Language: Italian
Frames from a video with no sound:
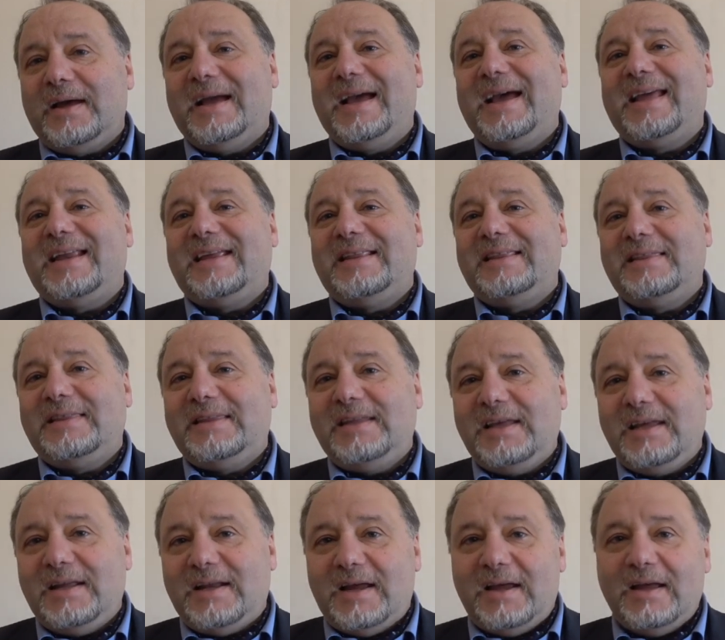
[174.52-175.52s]

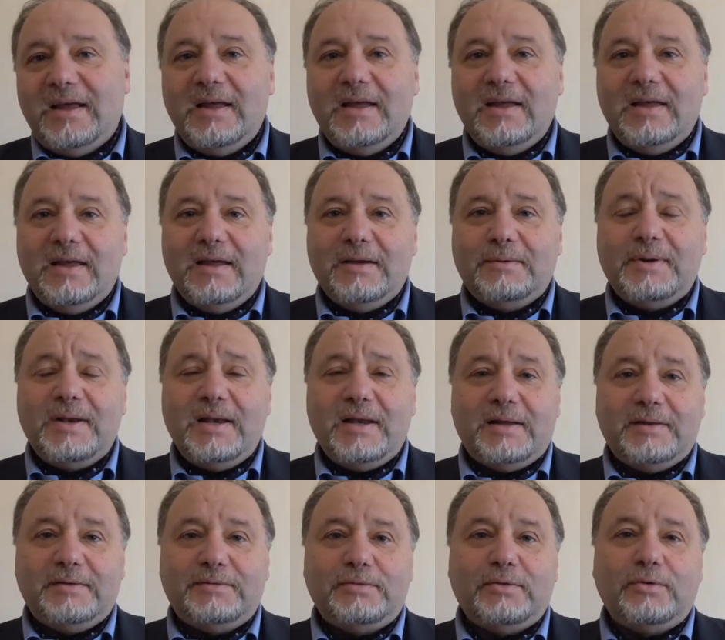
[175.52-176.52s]
garantire
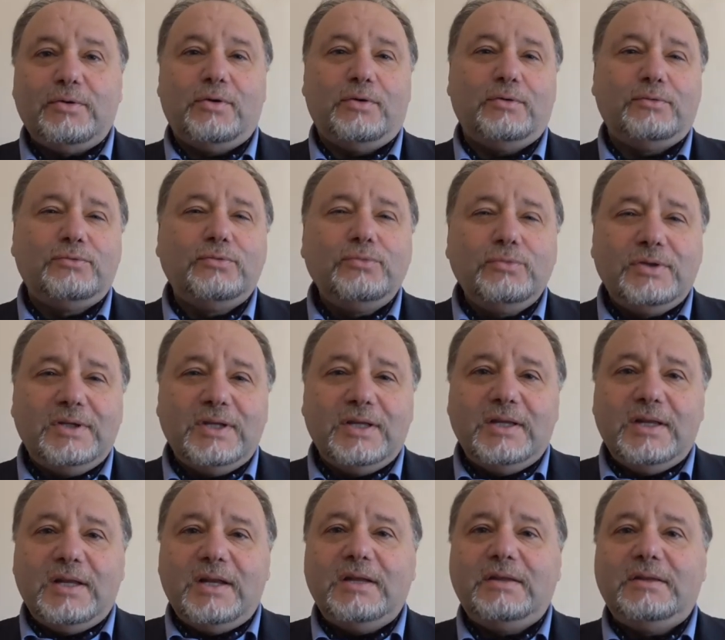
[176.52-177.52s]
quelli che sono tutti
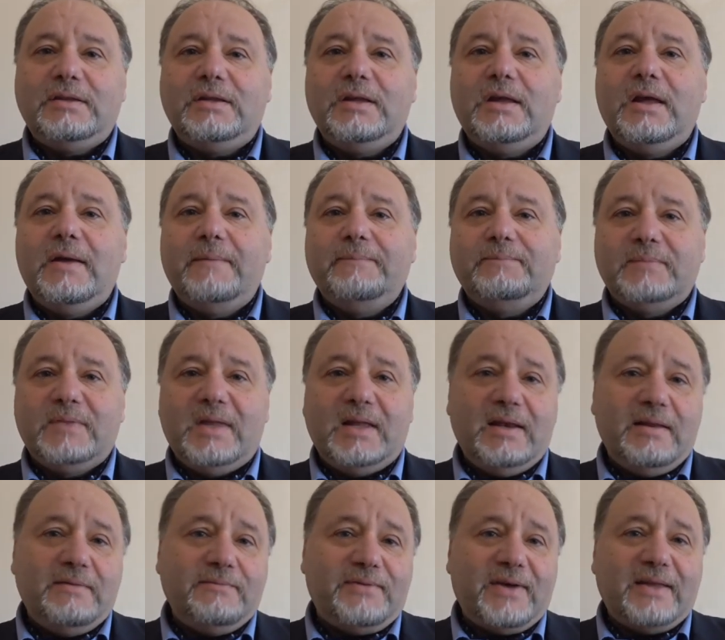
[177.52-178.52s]
i diritti
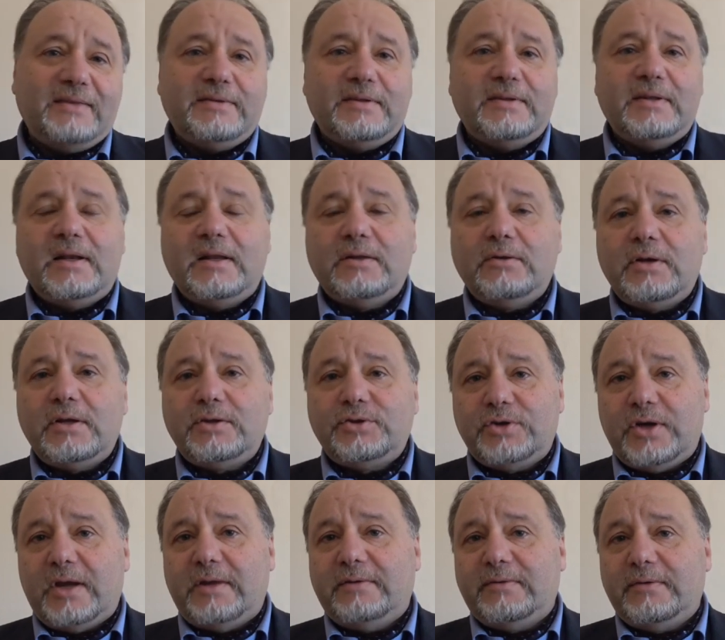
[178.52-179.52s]
dell'infanzia e
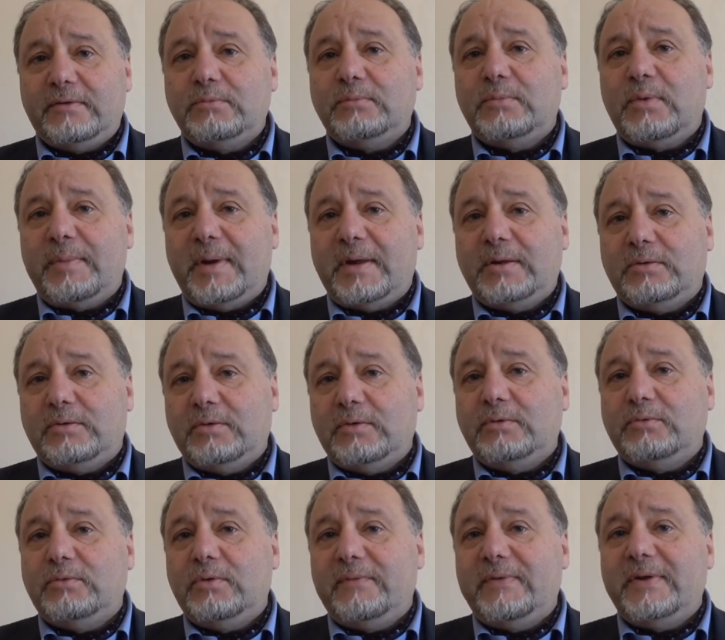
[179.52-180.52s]
dell'adolescenza in un momento
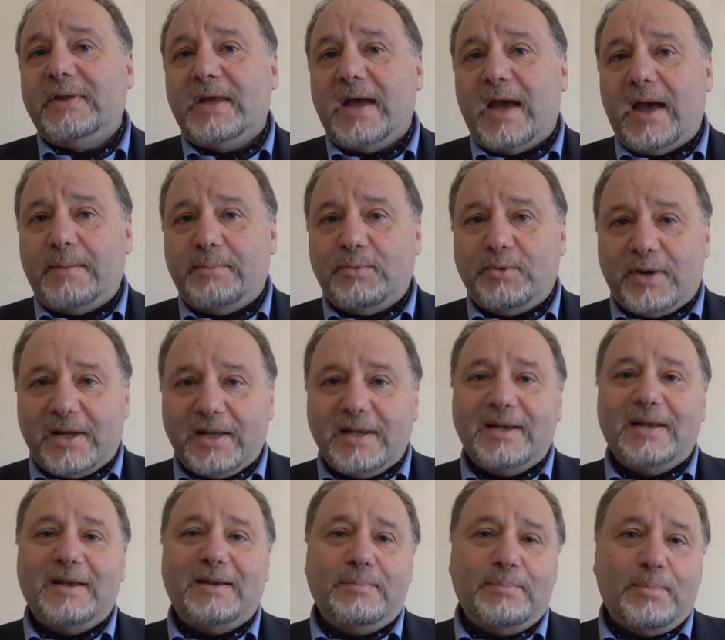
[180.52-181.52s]
in cui vediamo che
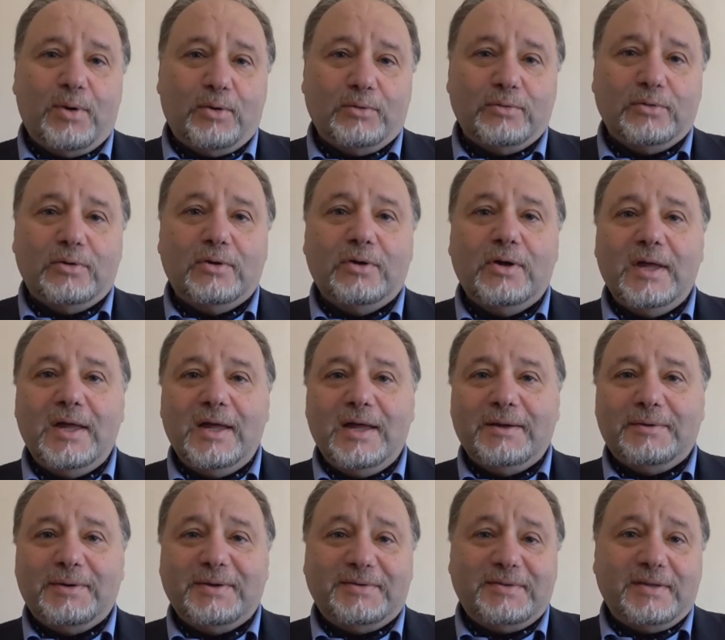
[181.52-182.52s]
nel mondo
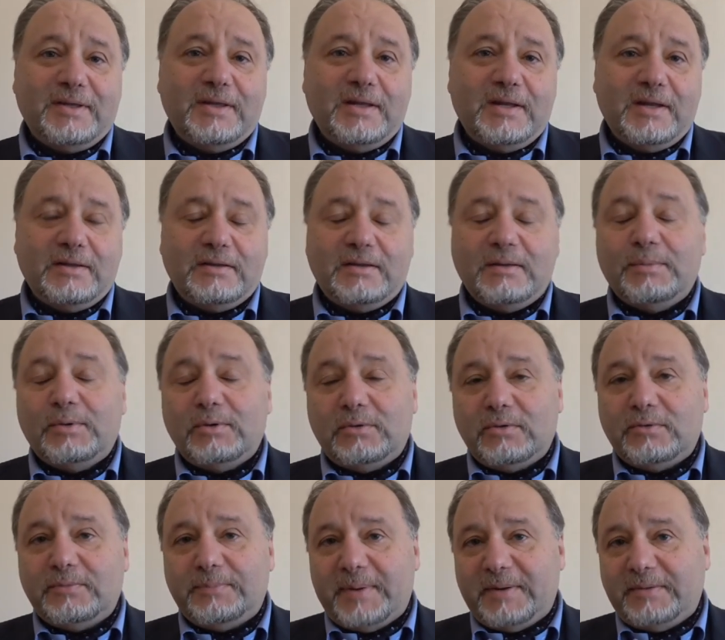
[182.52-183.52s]
questi diritti
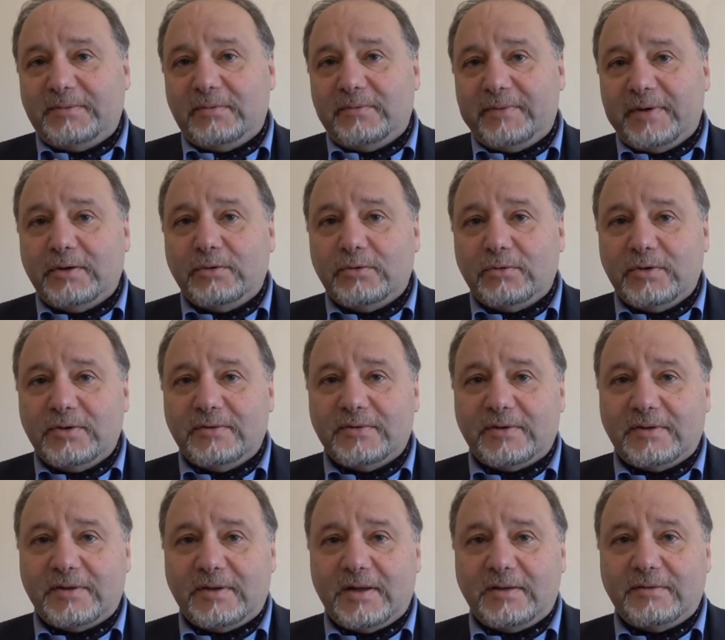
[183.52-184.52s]
molto spesso vengono
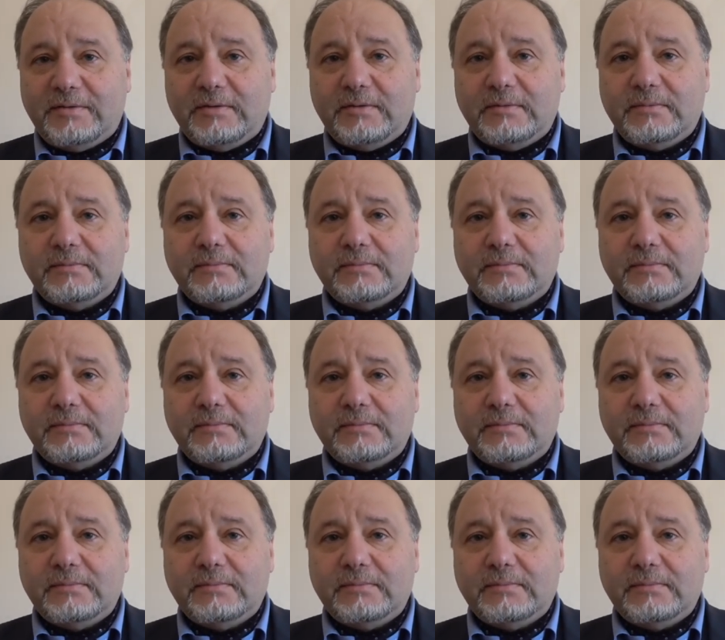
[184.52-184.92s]
disattesi.